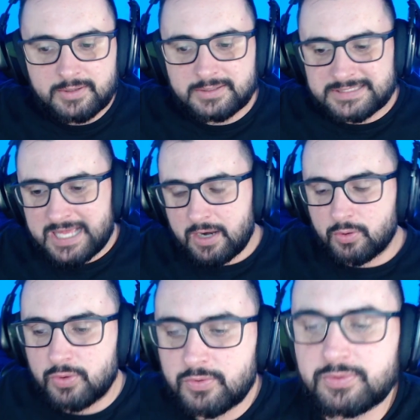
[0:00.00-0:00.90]
Você é
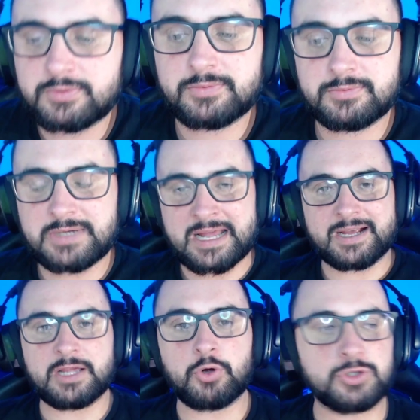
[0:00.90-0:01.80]
louco. O cara
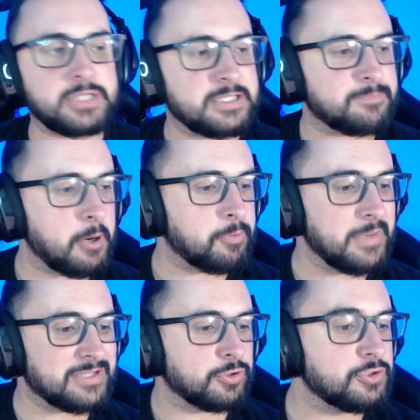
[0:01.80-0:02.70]
ganhando 800 pau por
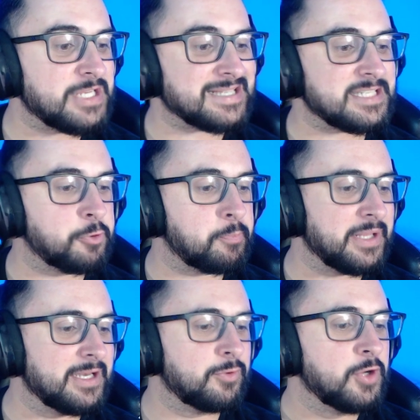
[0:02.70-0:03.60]
mês, todo dia 5
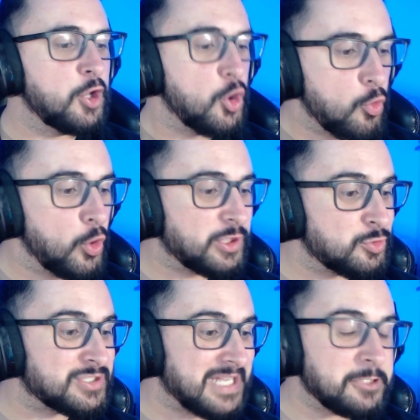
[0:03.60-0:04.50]
pingando
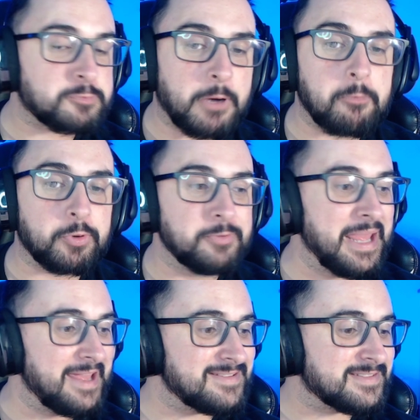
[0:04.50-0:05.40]
800 pau por
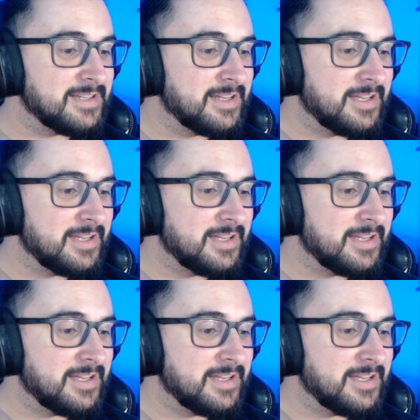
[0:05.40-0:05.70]
mês.